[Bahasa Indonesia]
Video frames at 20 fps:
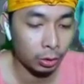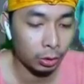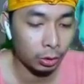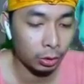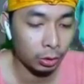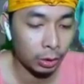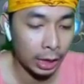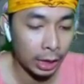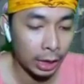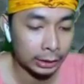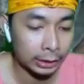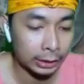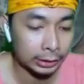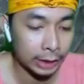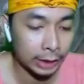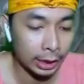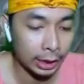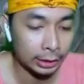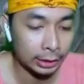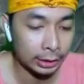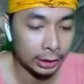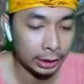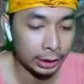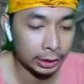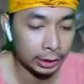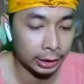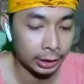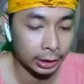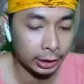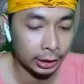hajar aja
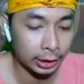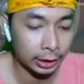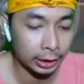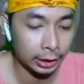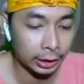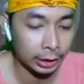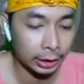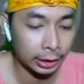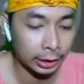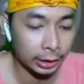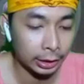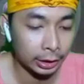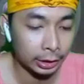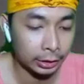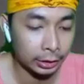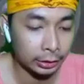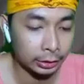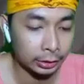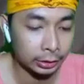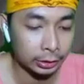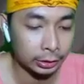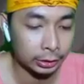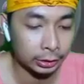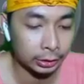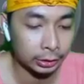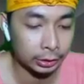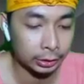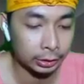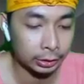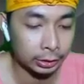nih.
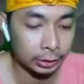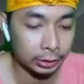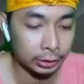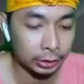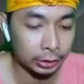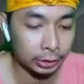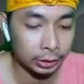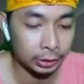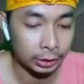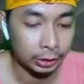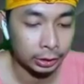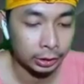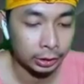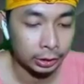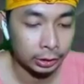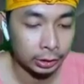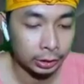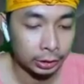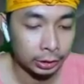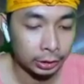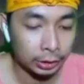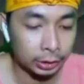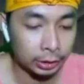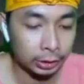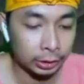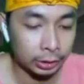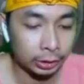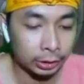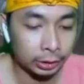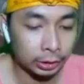Oh.
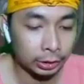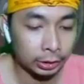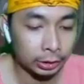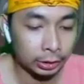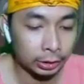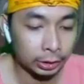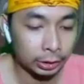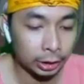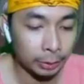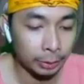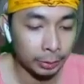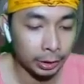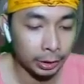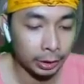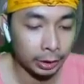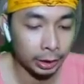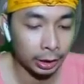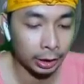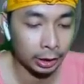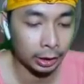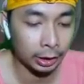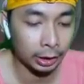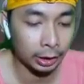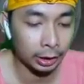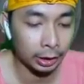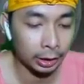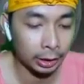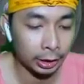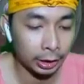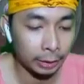Oh, triple kill
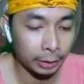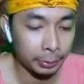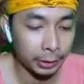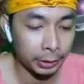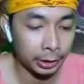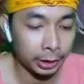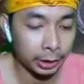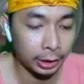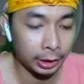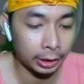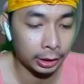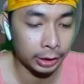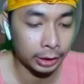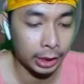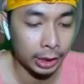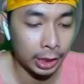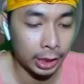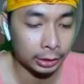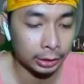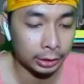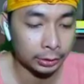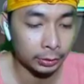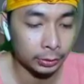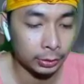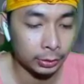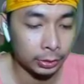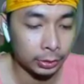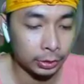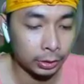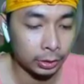nih, triple kill aja guys.
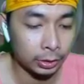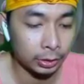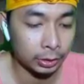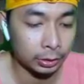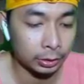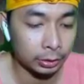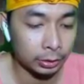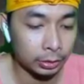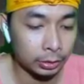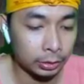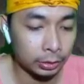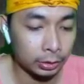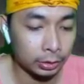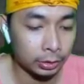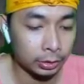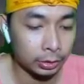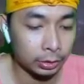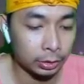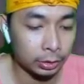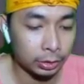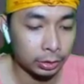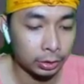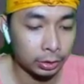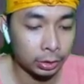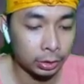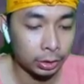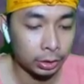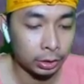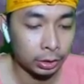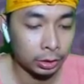Oh, oh.
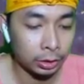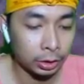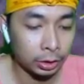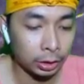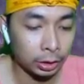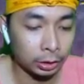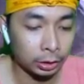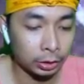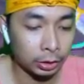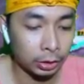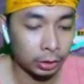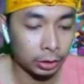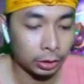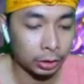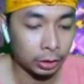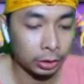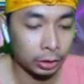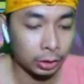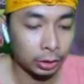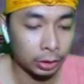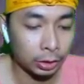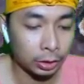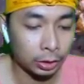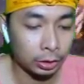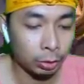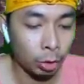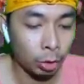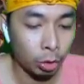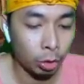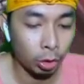Ayo,
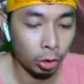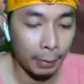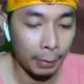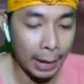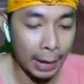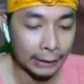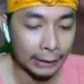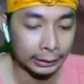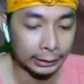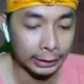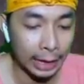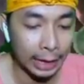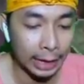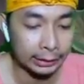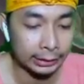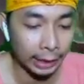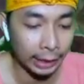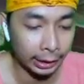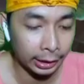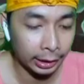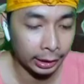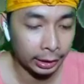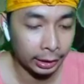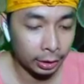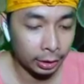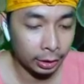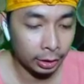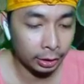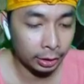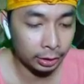kok gak mati ya anjay?
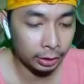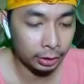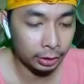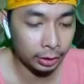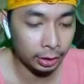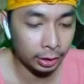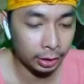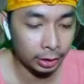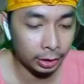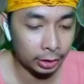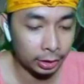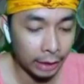Gila.